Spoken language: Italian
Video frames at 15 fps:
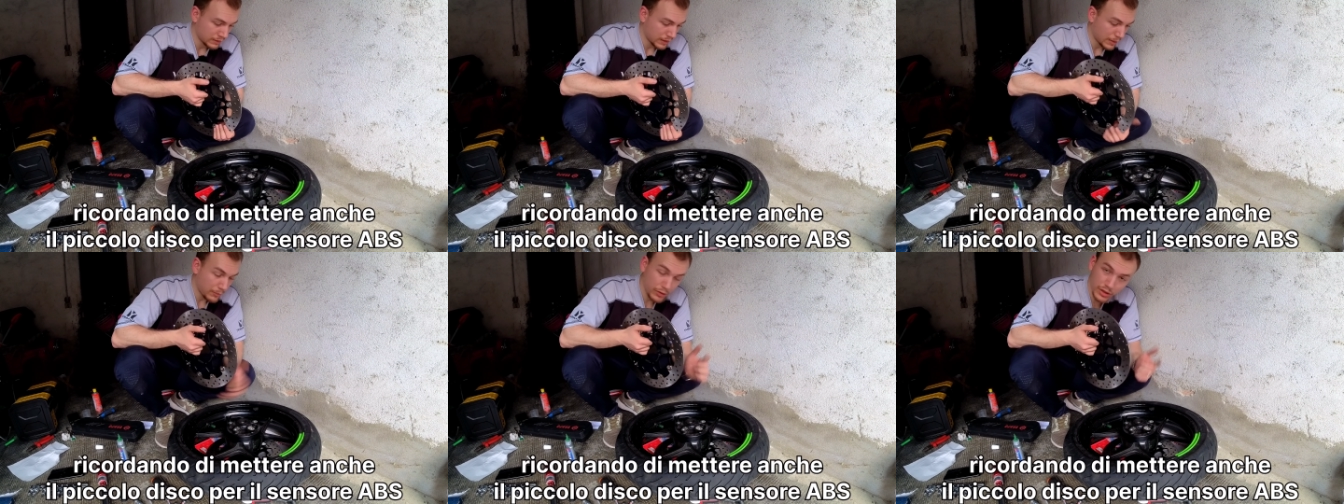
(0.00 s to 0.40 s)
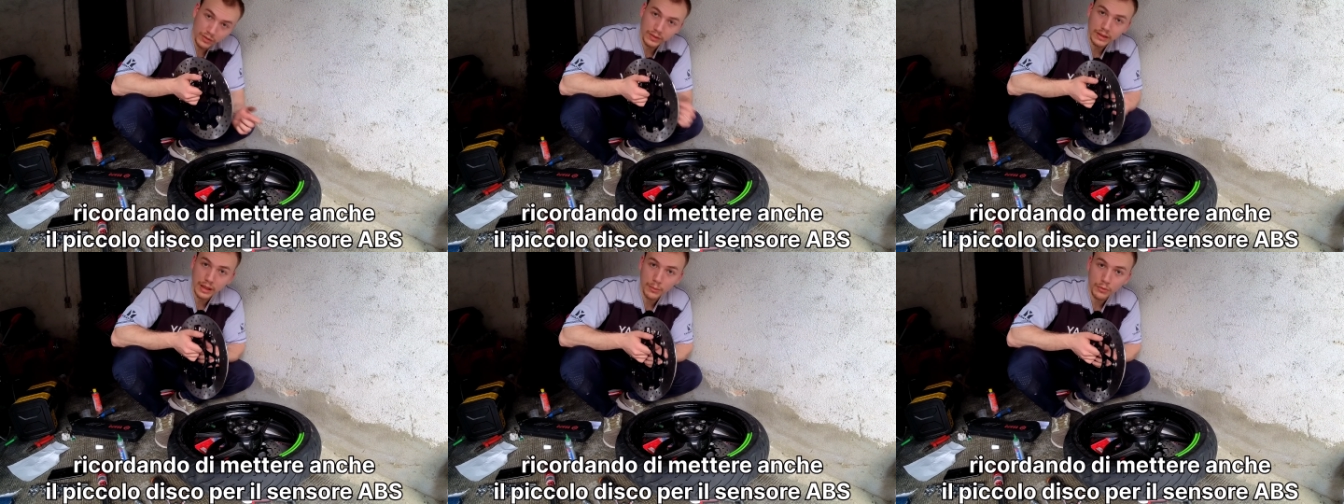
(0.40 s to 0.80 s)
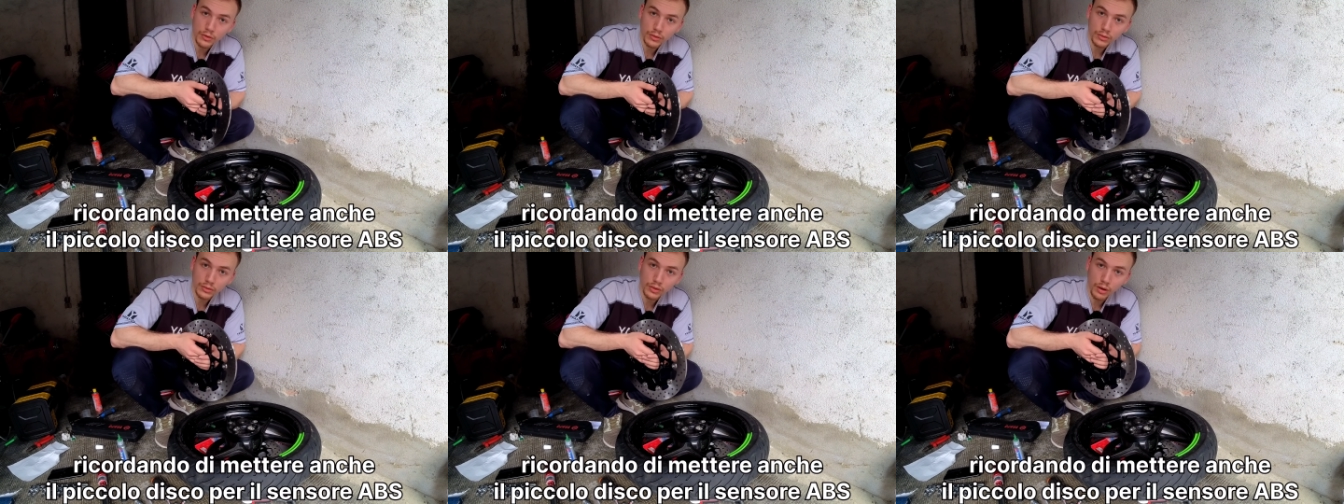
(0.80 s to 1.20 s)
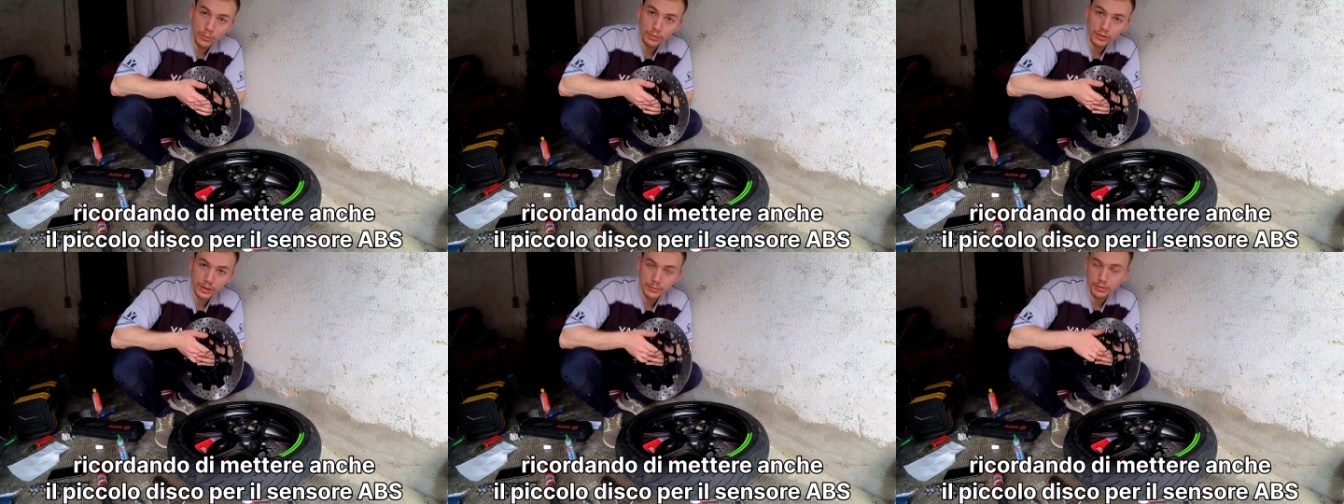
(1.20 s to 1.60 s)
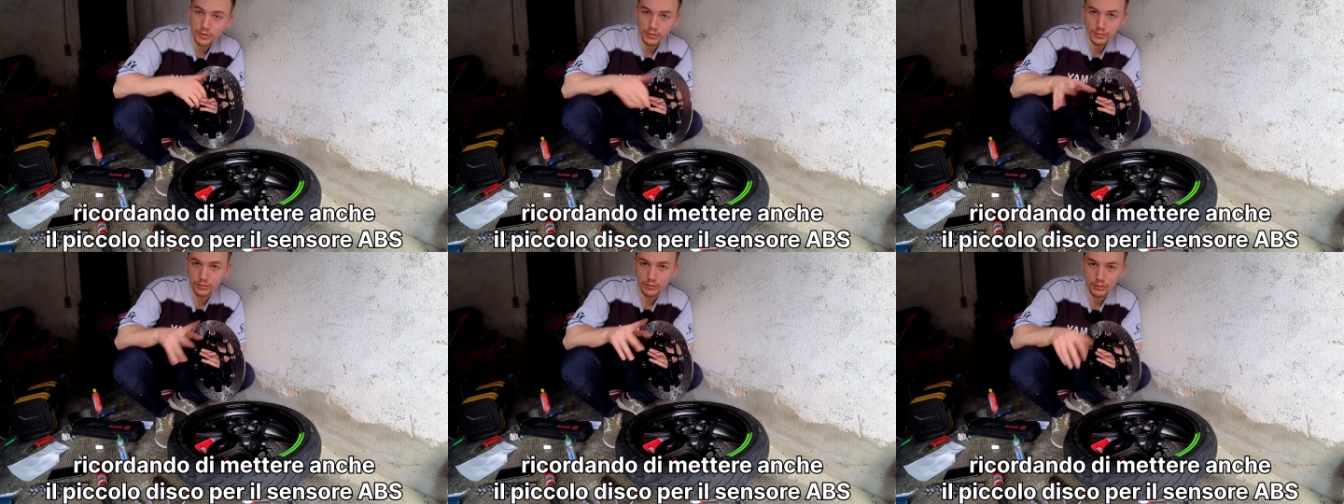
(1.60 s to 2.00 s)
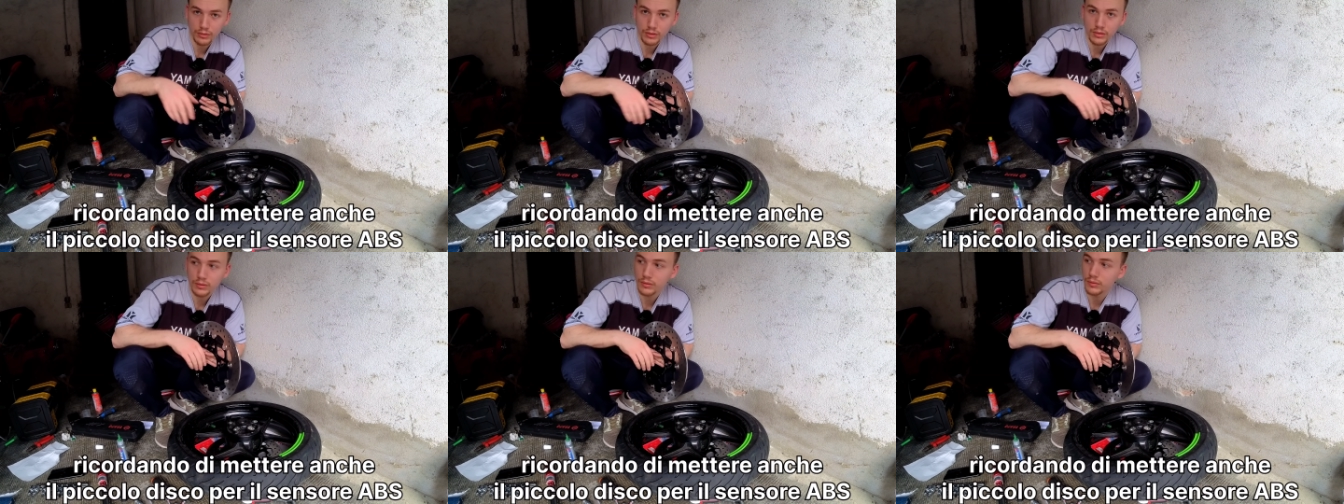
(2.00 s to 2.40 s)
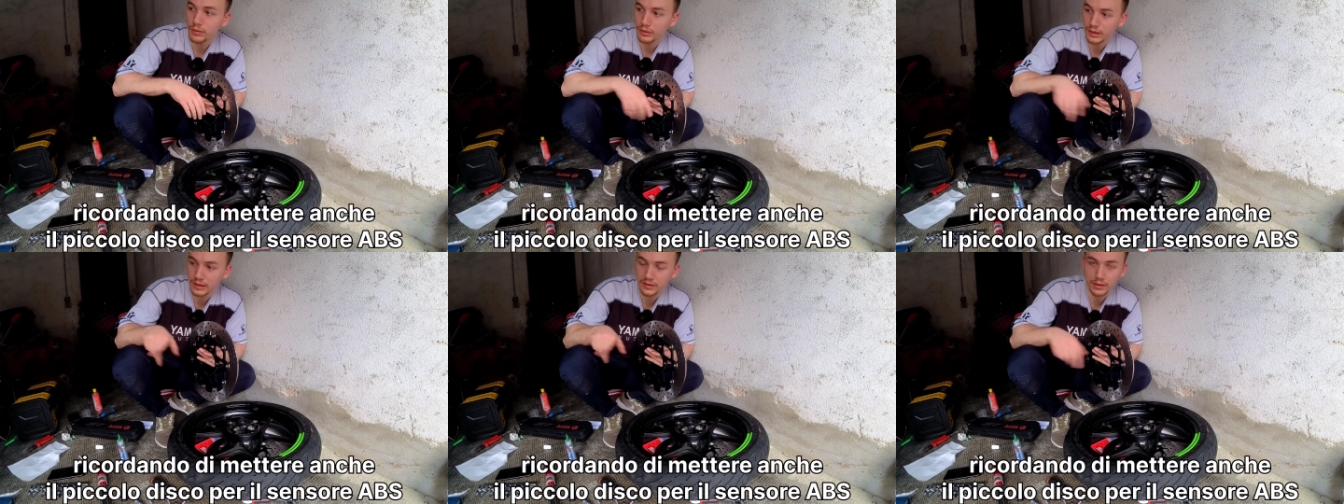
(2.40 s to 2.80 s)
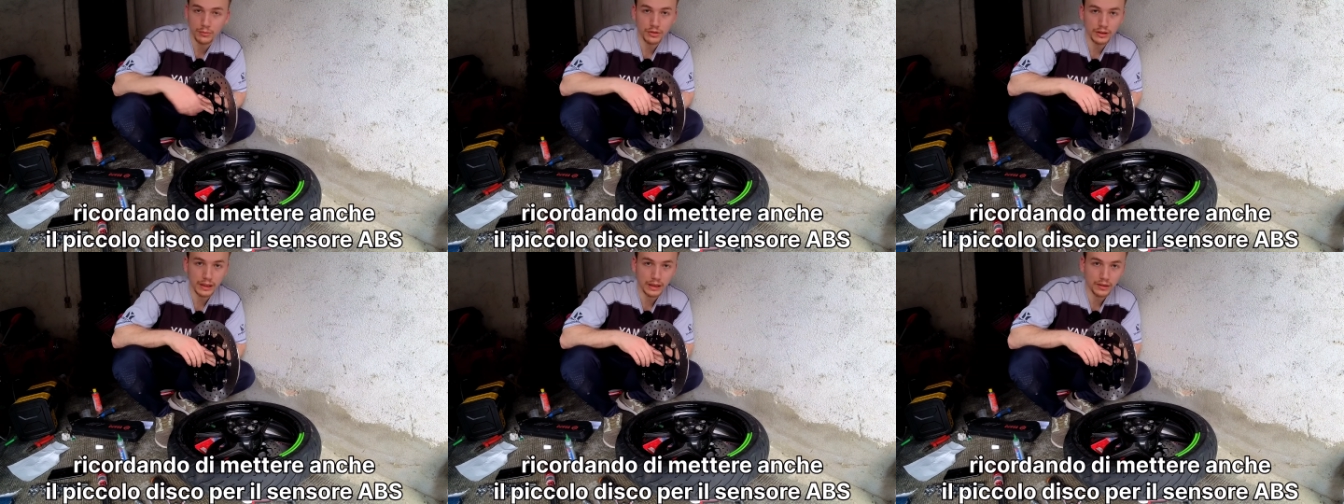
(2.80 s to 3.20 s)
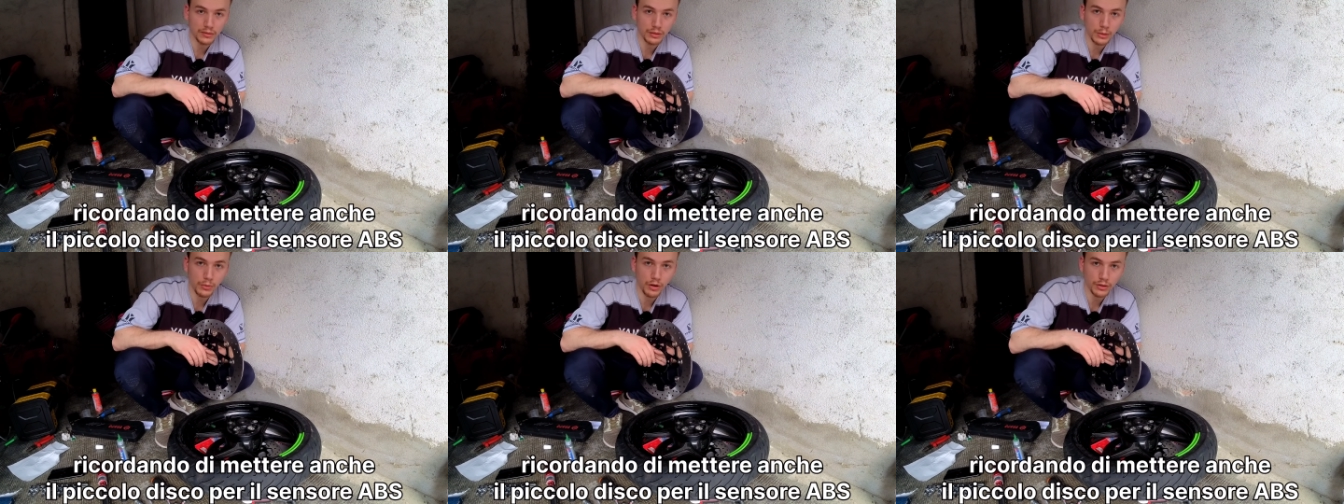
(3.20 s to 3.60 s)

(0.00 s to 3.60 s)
e poi ci vediamo dopo, tra poco, quando inizio a montarla sulla